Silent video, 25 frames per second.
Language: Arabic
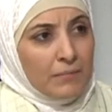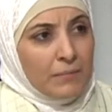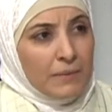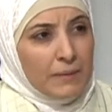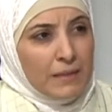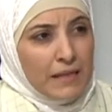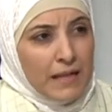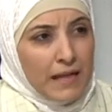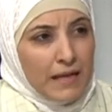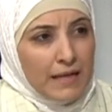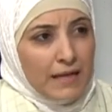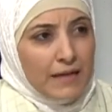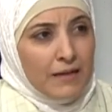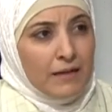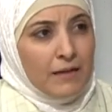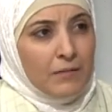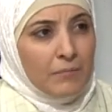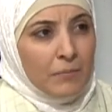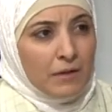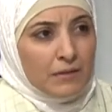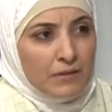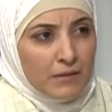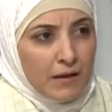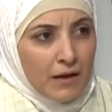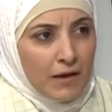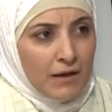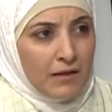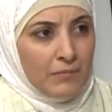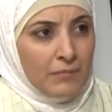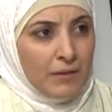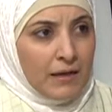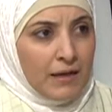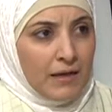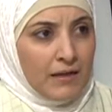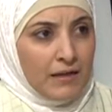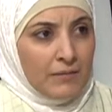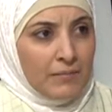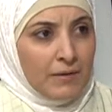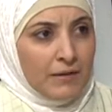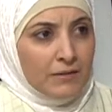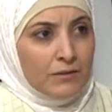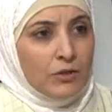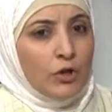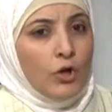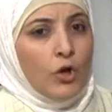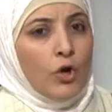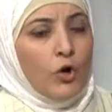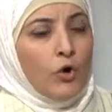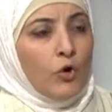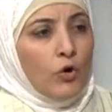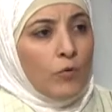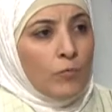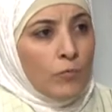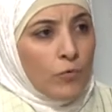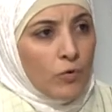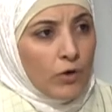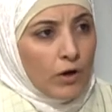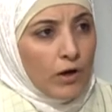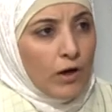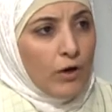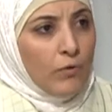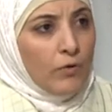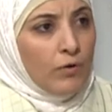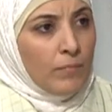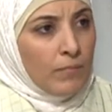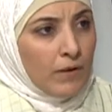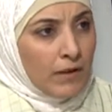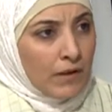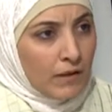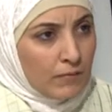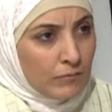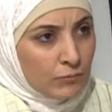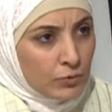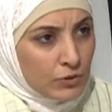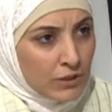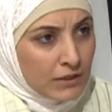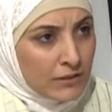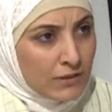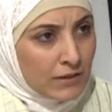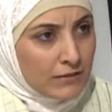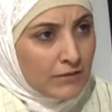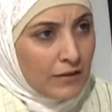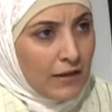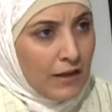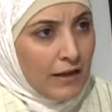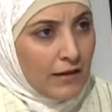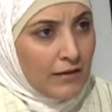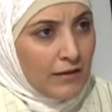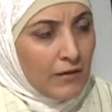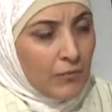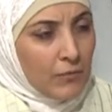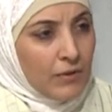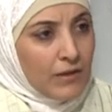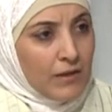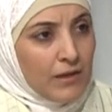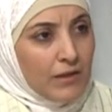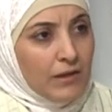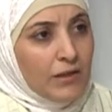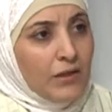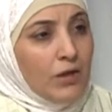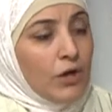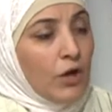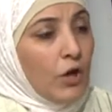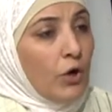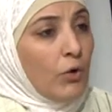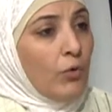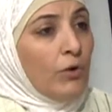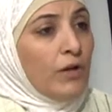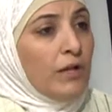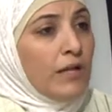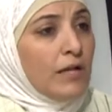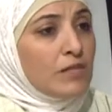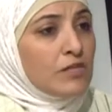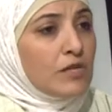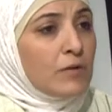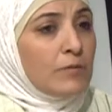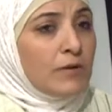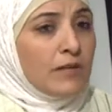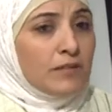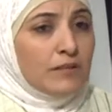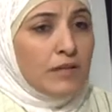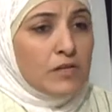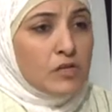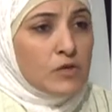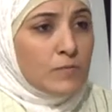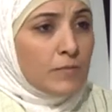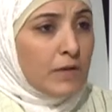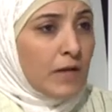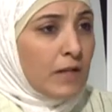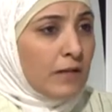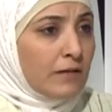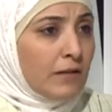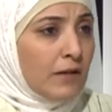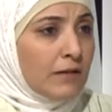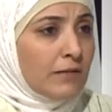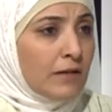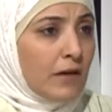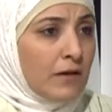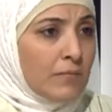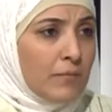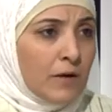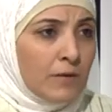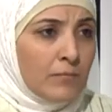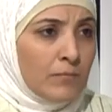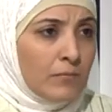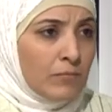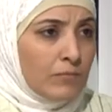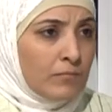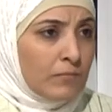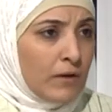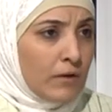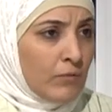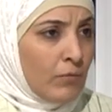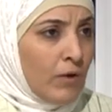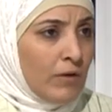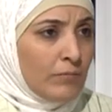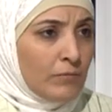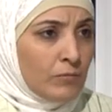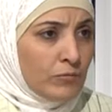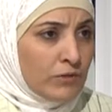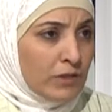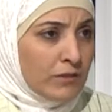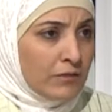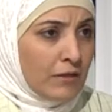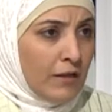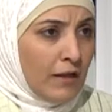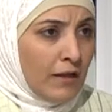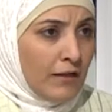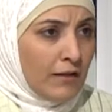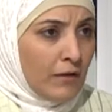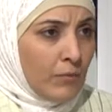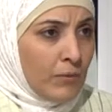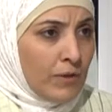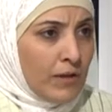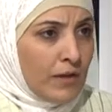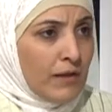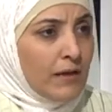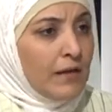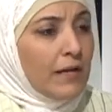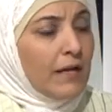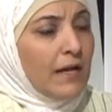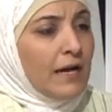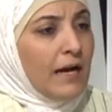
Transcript: بالاكل المطاعم غالبا ومقاومه للمضادات الحيويه وعلاجها بيحتاج يمكن لثلاث اربع انواع من المضادات الحيويه